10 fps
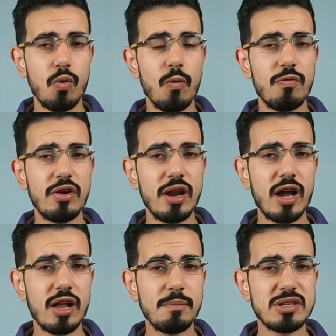وفي
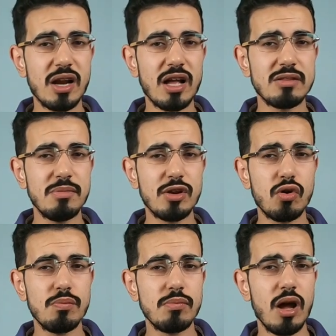الاخر باش نقدم
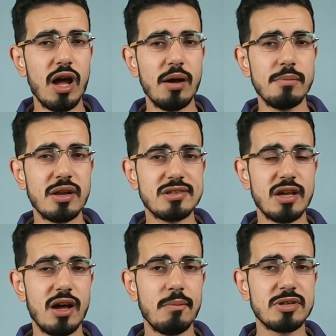لكم اهم
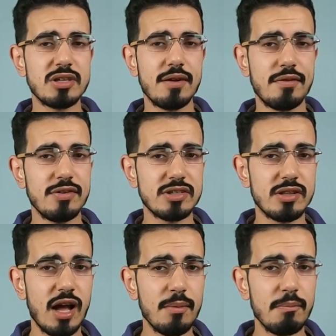نصائح باش تعرف كيفاش
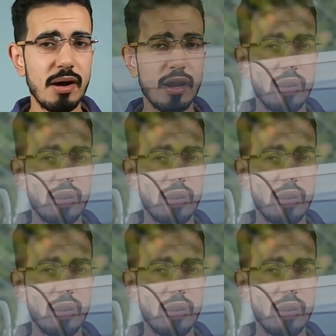تتعامل مع